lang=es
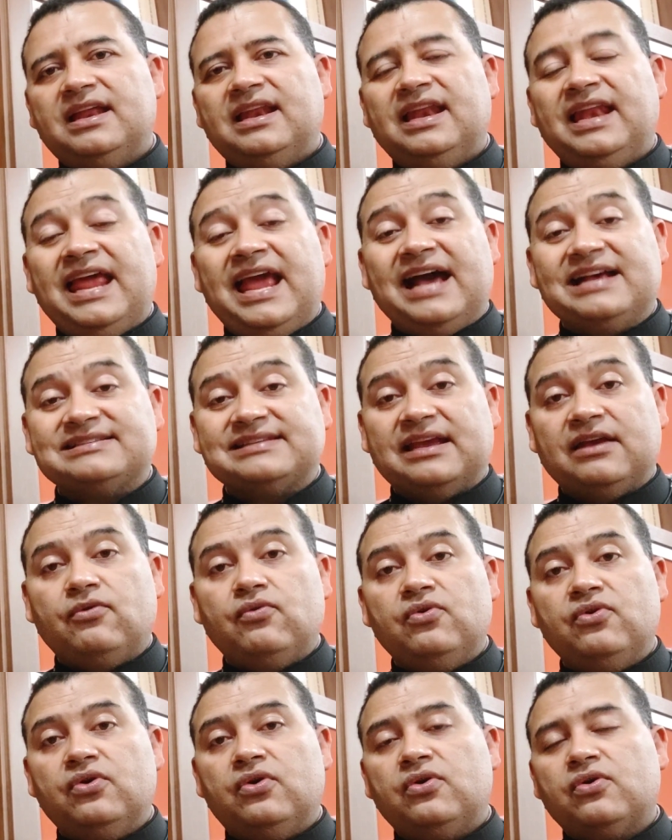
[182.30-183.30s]
Les
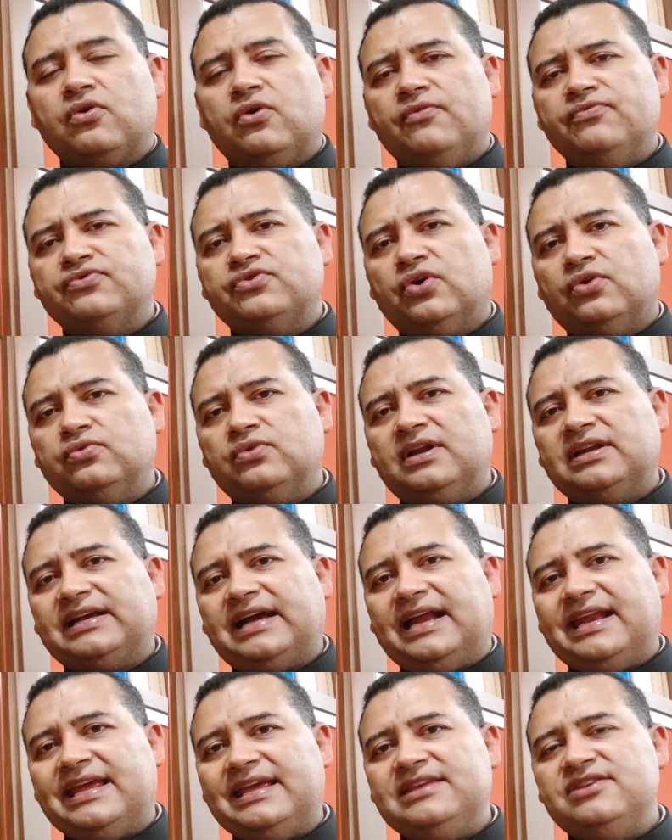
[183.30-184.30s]
aseguro con todo el
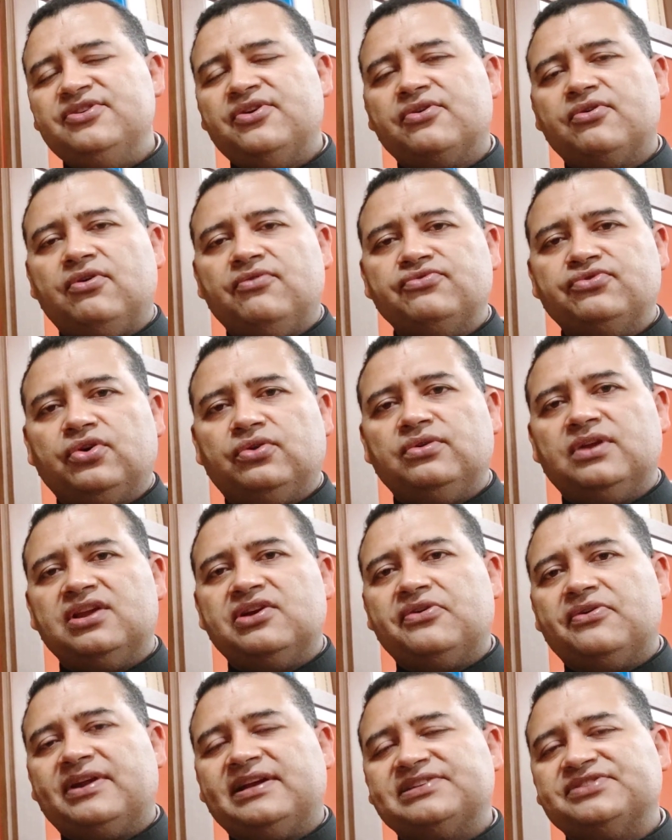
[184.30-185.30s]
cariño, con todo el
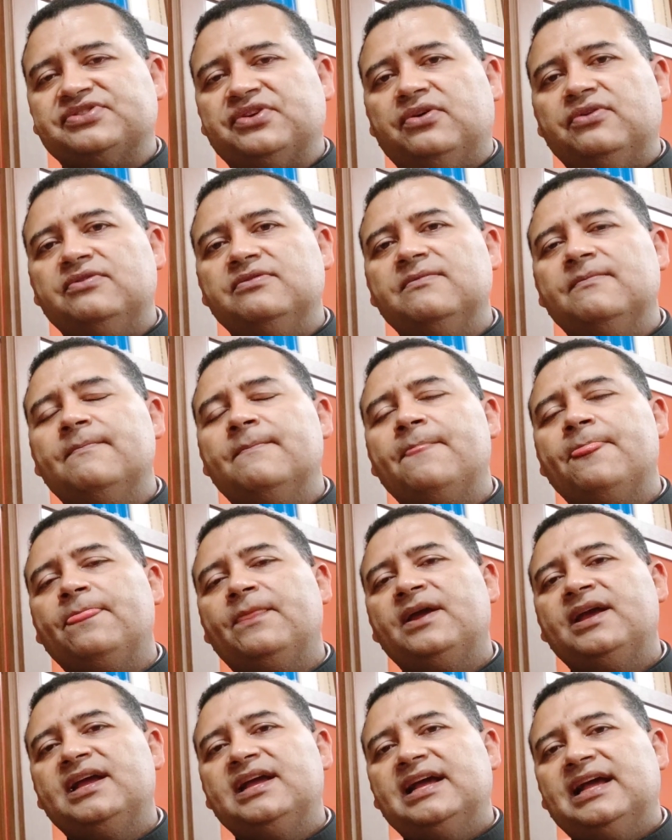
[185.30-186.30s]
corazón,
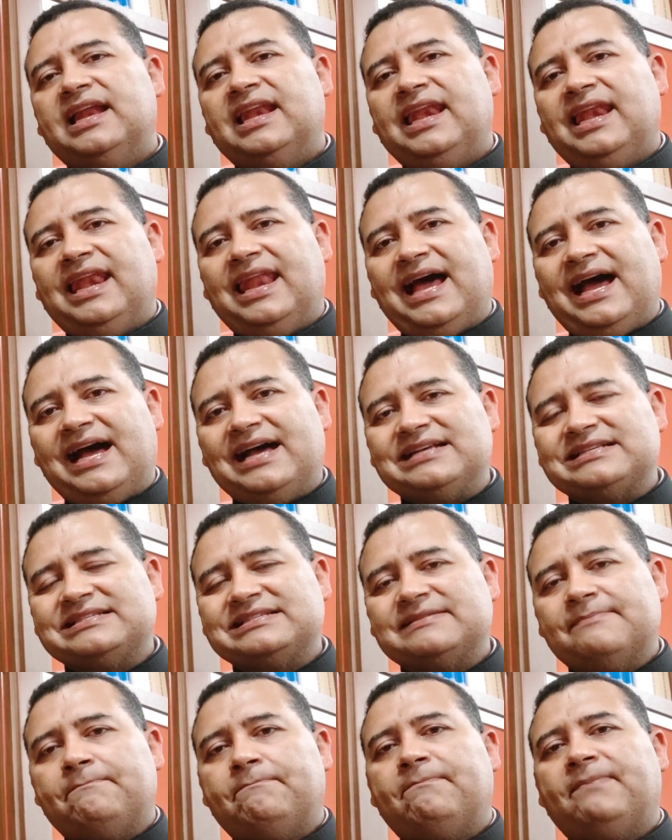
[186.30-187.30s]

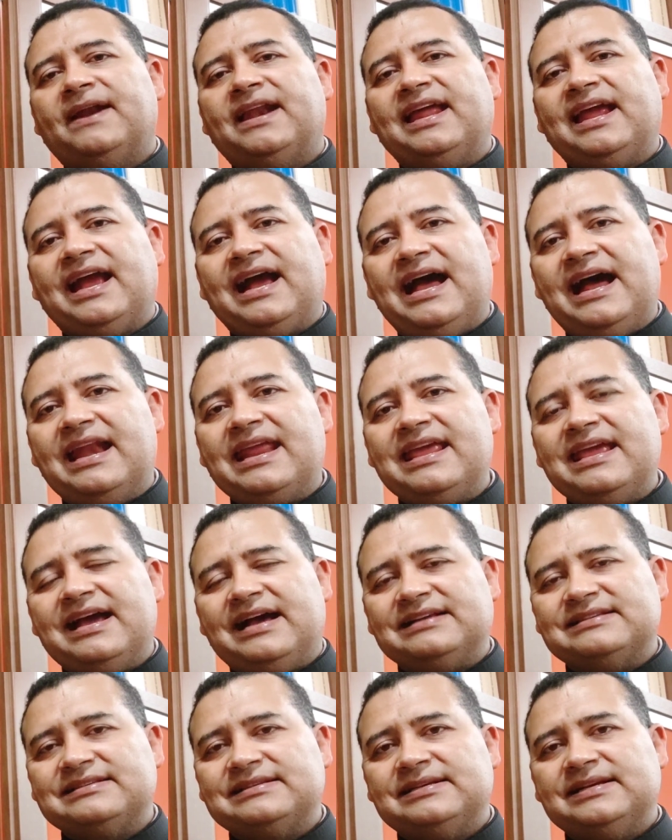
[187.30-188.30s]
las
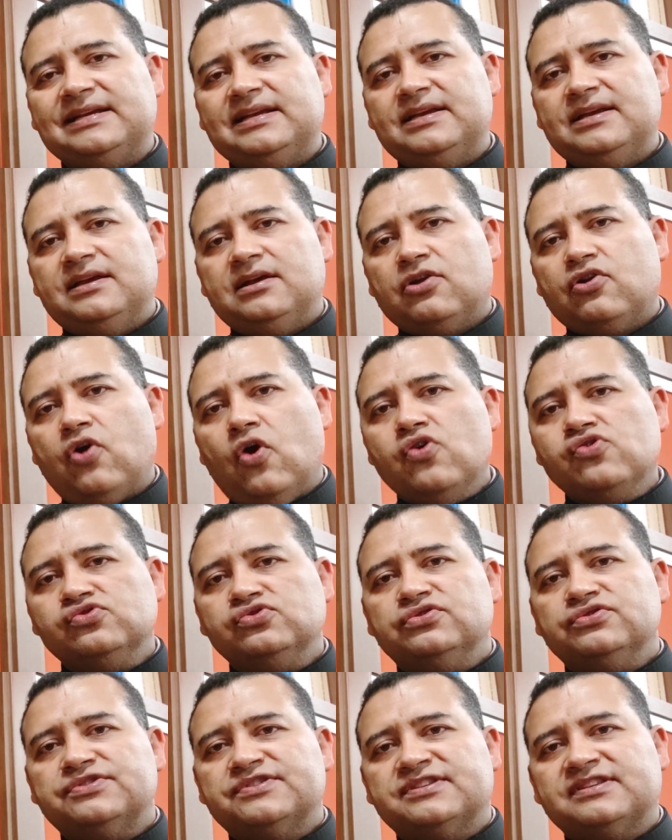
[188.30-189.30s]
plegarias
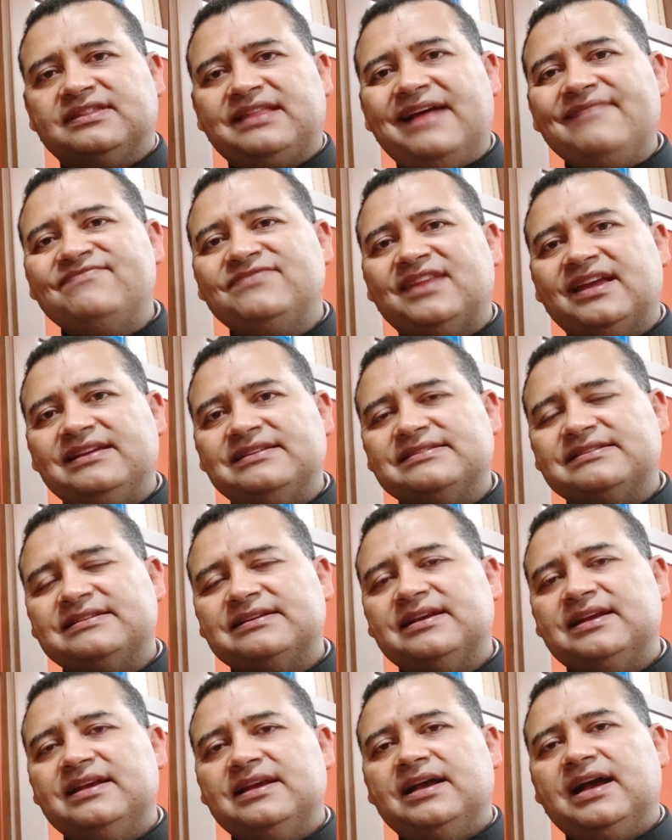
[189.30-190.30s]

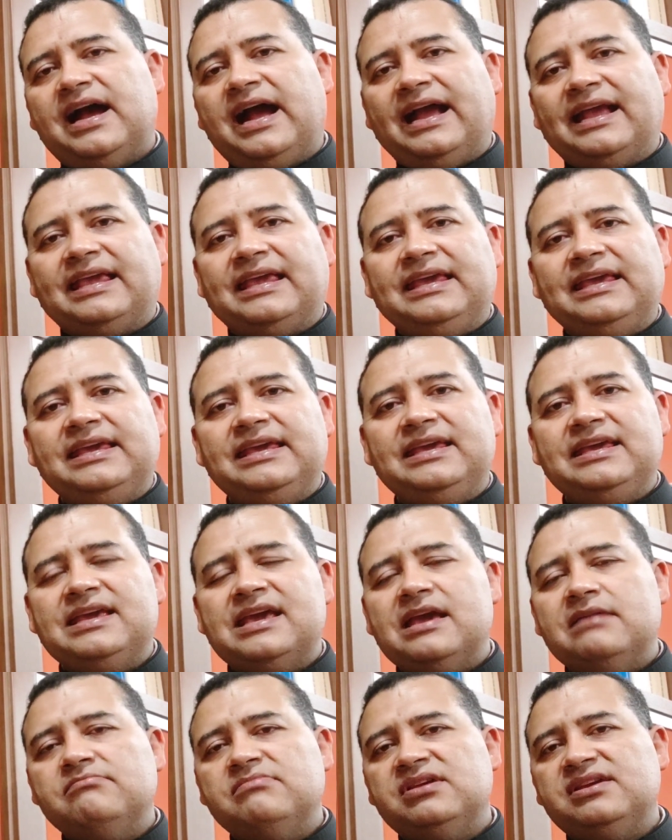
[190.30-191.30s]
constantes aquí
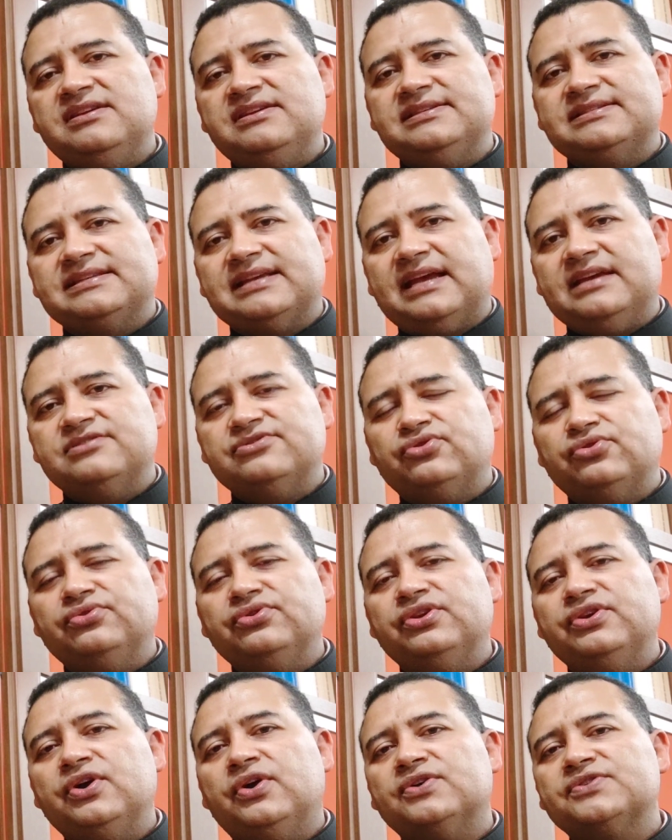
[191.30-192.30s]
en mis
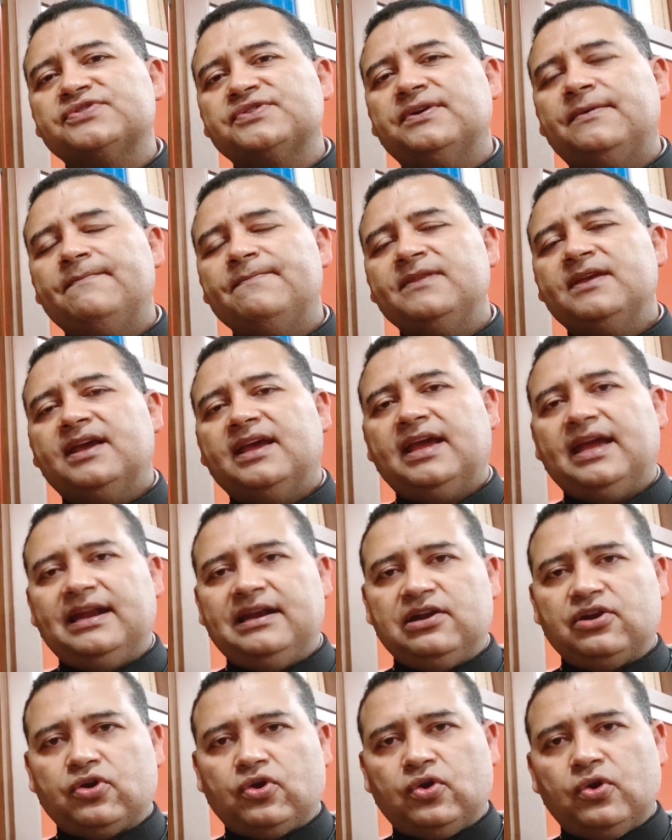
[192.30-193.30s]
estudios
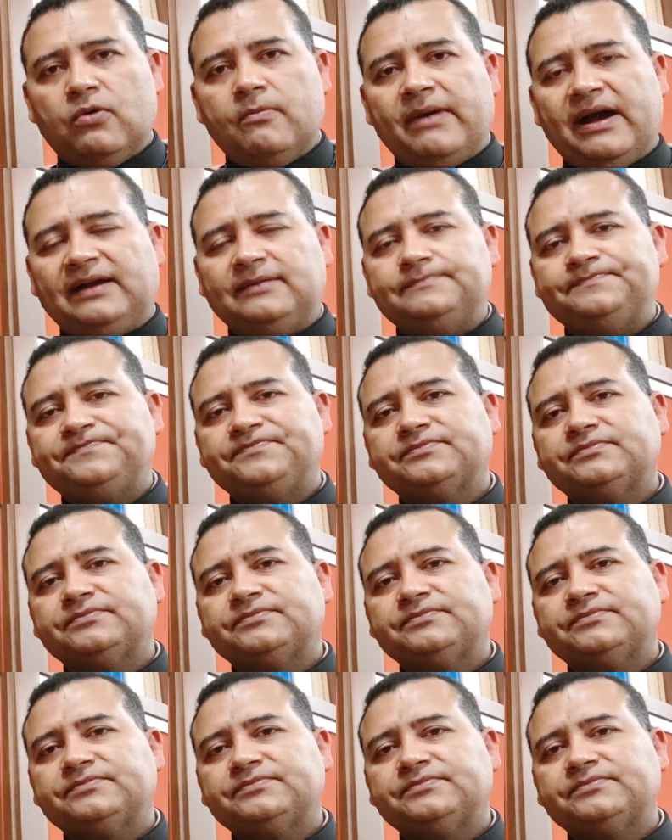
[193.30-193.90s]
en Roma.